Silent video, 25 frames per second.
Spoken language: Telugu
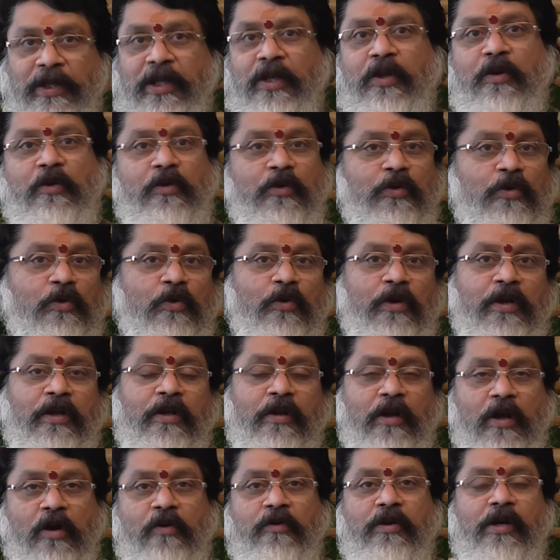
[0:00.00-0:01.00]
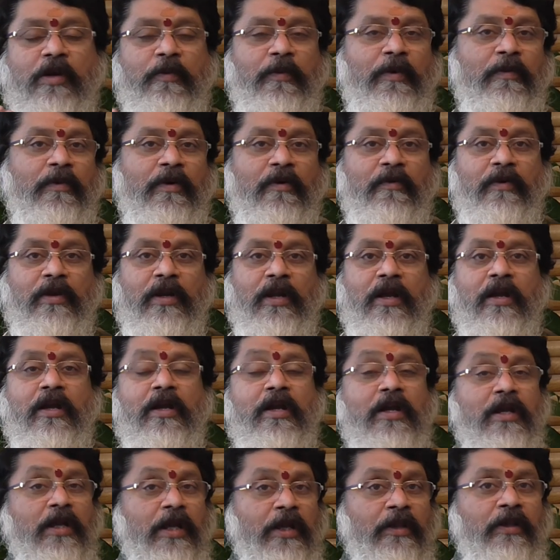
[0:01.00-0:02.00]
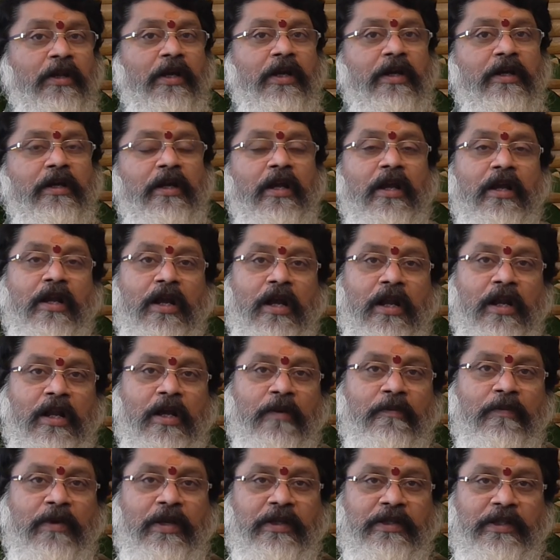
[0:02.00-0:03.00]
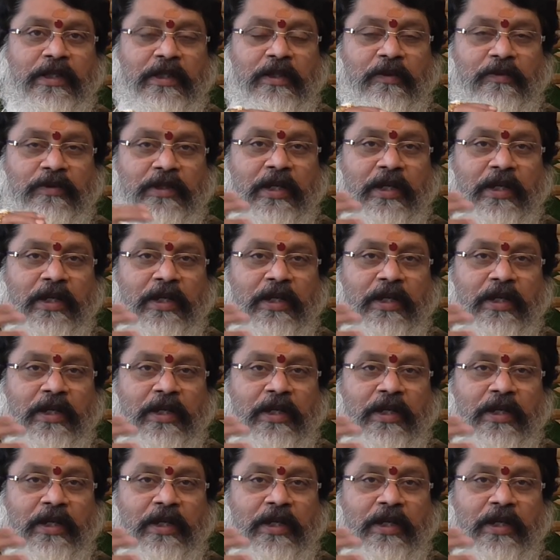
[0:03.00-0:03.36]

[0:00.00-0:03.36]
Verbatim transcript: పదిహేను రోజులు మనకి రాహు యొక్క ప్రభావం ఎందుకంటే అలా మీ చేత